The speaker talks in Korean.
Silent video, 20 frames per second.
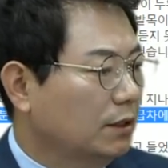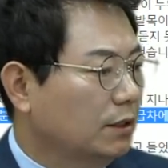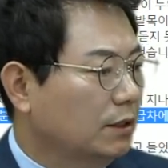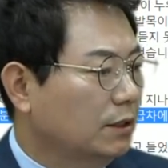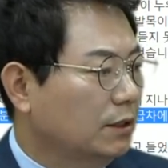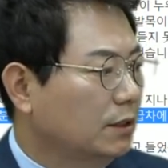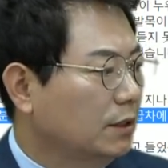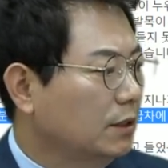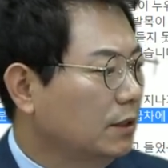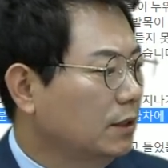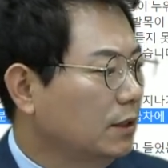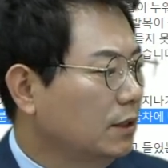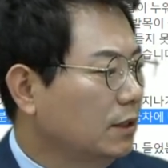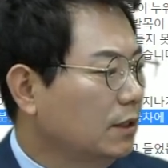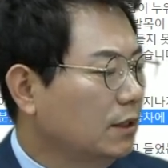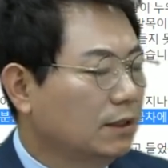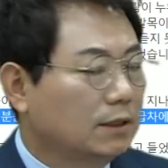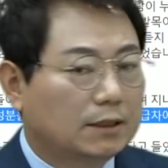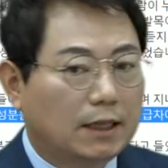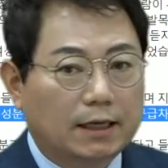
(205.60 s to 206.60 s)
그
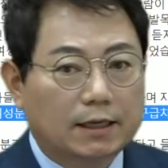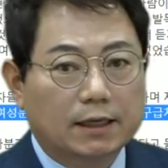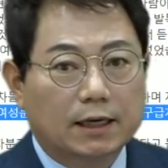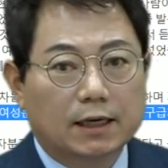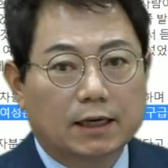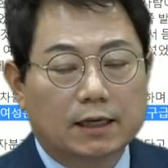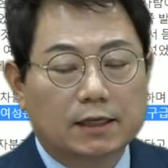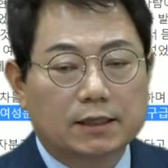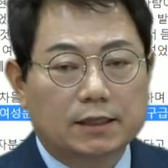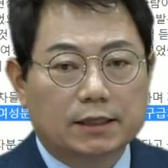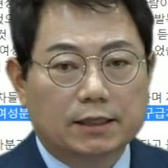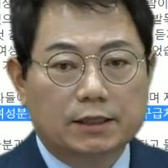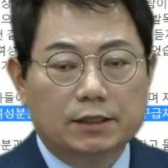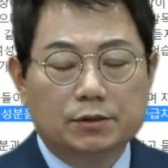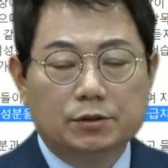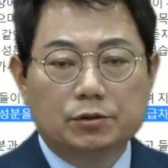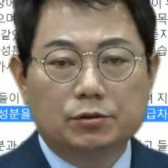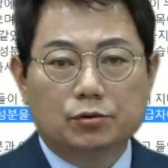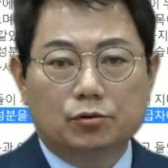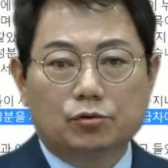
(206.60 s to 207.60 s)
다리가
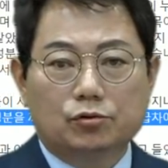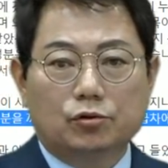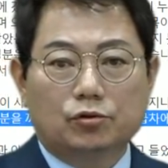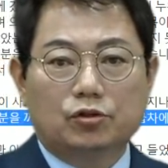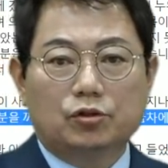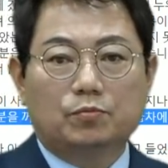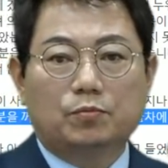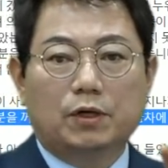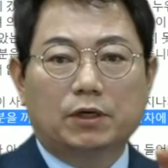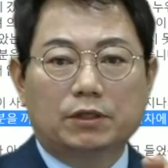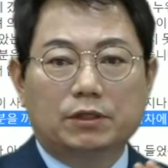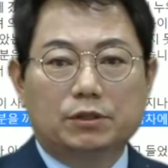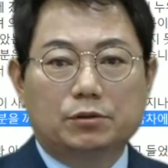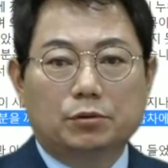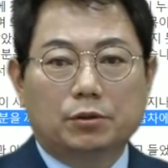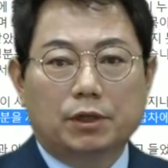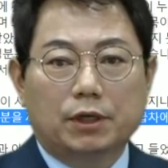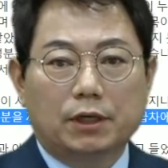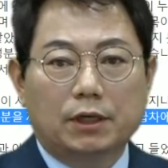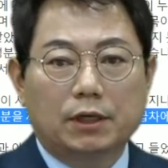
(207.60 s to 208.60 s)
깔린 조석 뒷바퀴
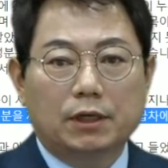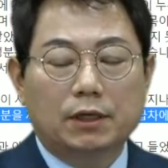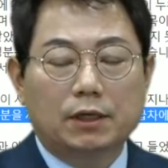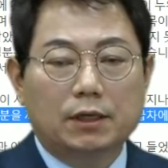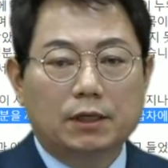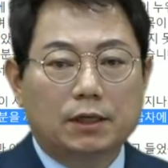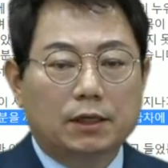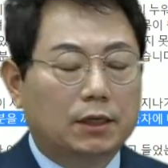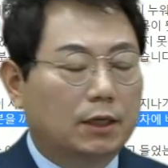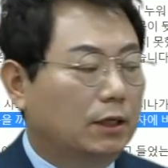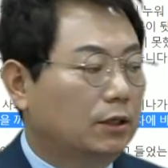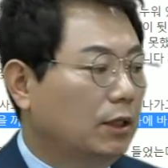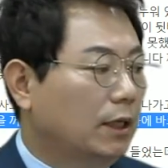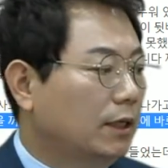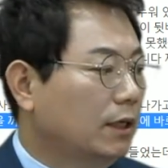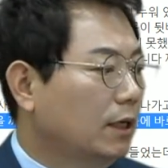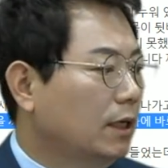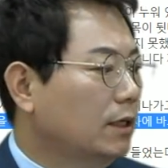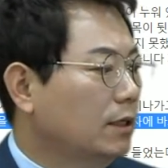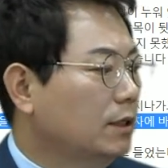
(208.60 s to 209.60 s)
쪽에
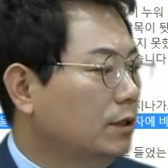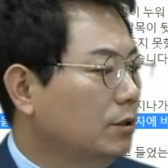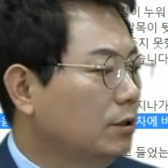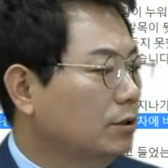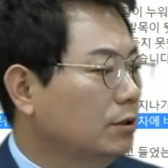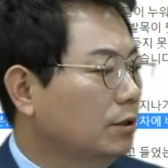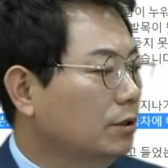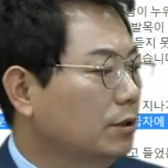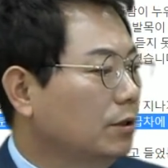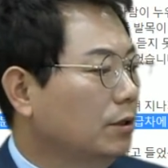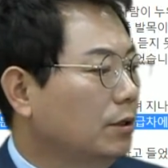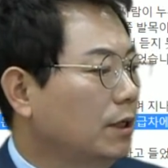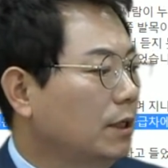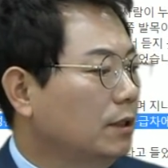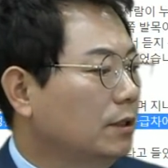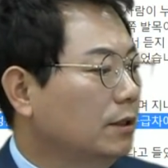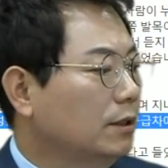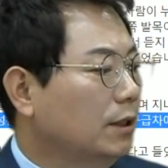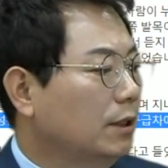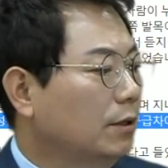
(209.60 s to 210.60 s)
다리가 깔린 여성을
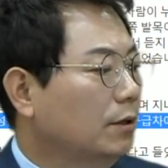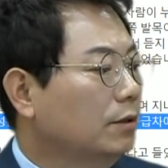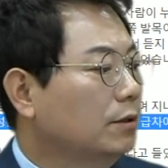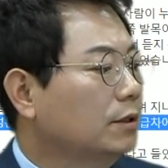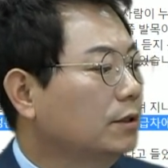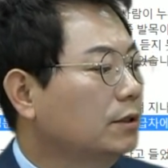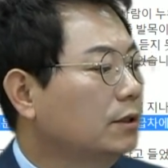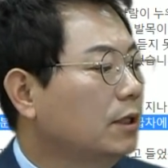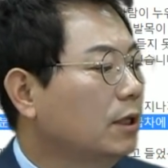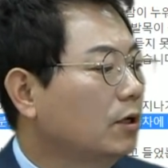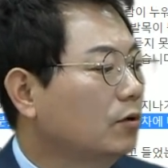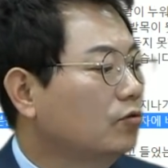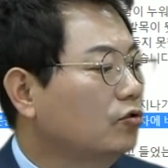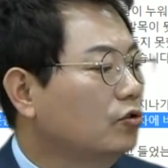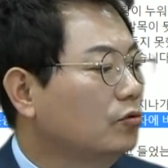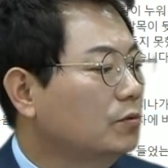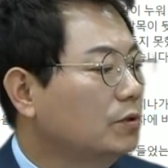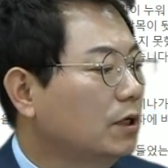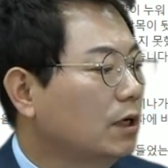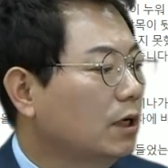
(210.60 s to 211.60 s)
꺼냈는데요. 그때
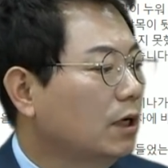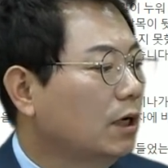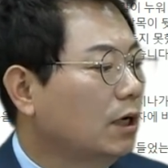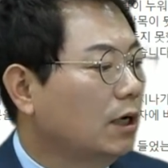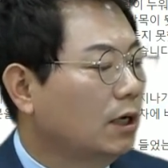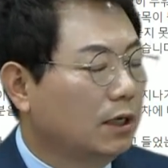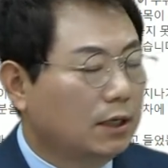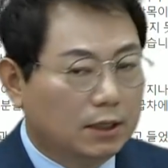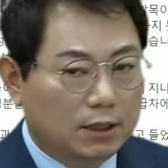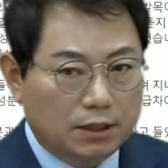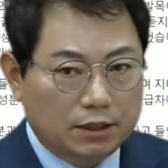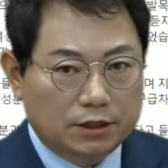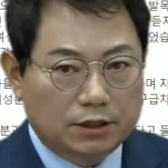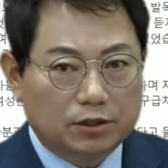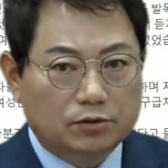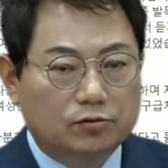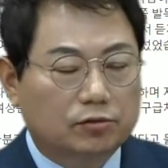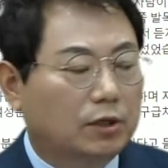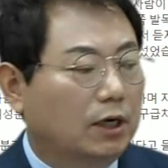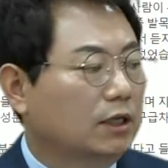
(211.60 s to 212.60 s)
구급차가
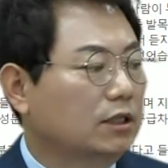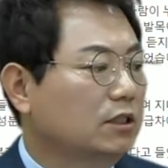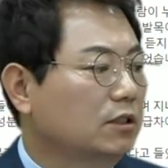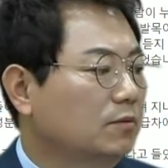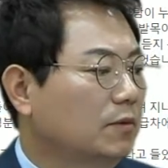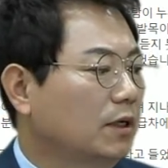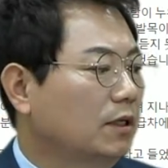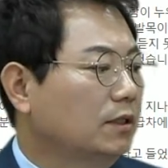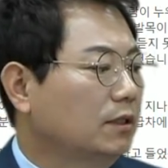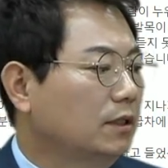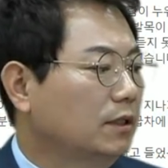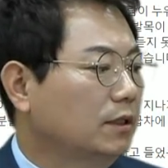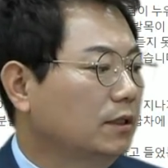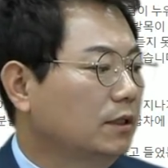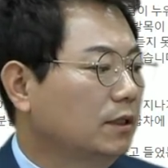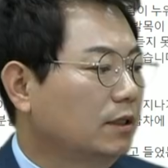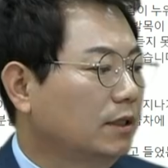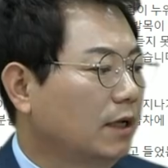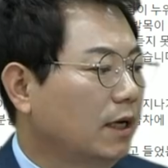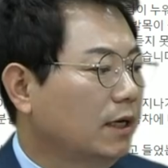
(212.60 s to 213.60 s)
싣고
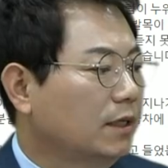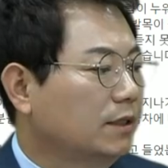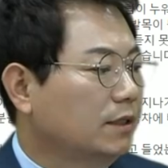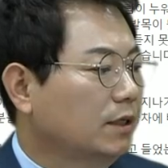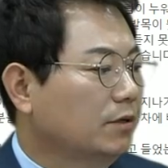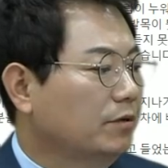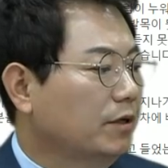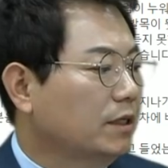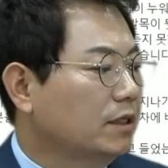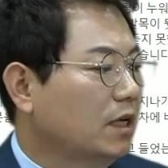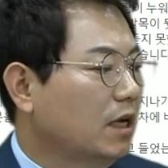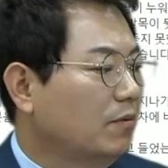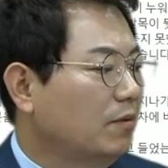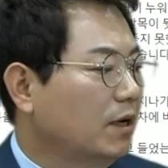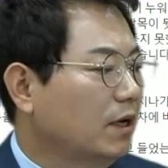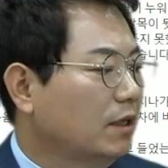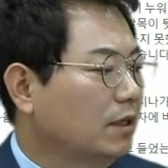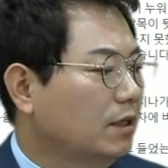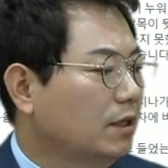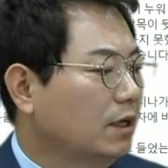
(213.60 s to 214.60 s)
갔지만은 근데 한 시간 후에
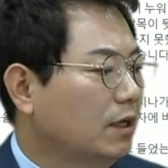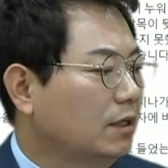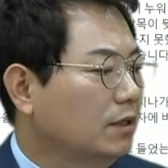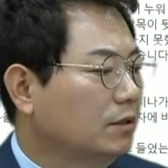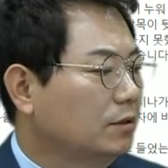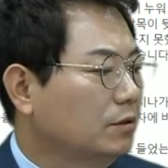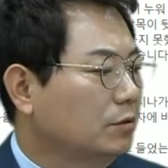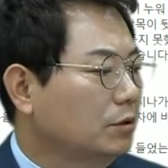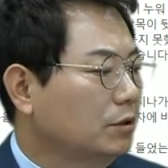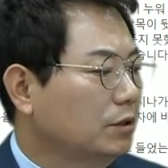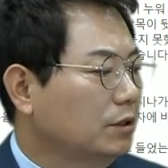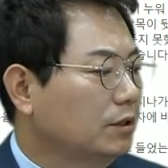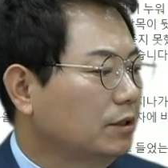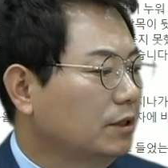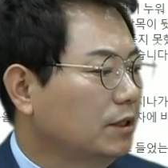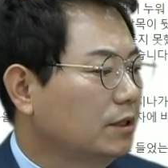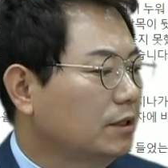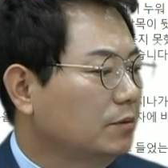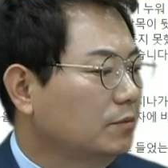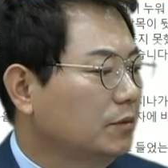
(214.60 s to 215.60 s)
사망했다는 소식을
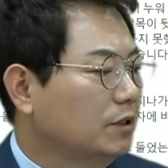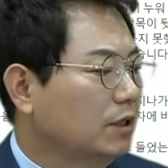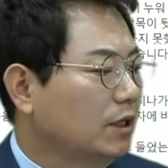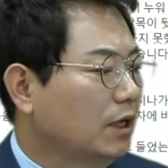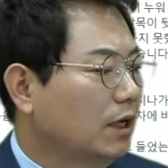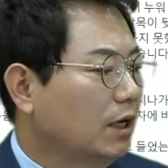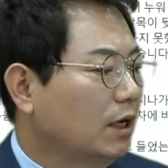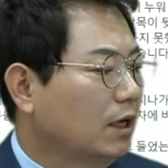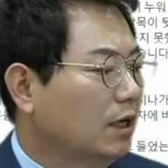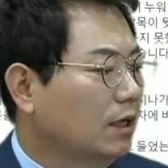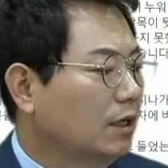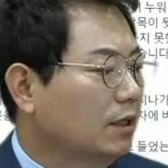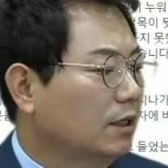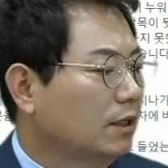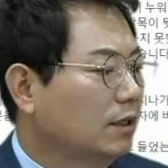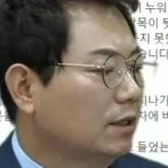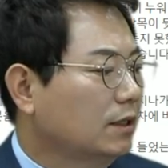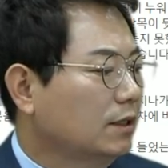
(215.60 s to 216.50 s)
들었습니다.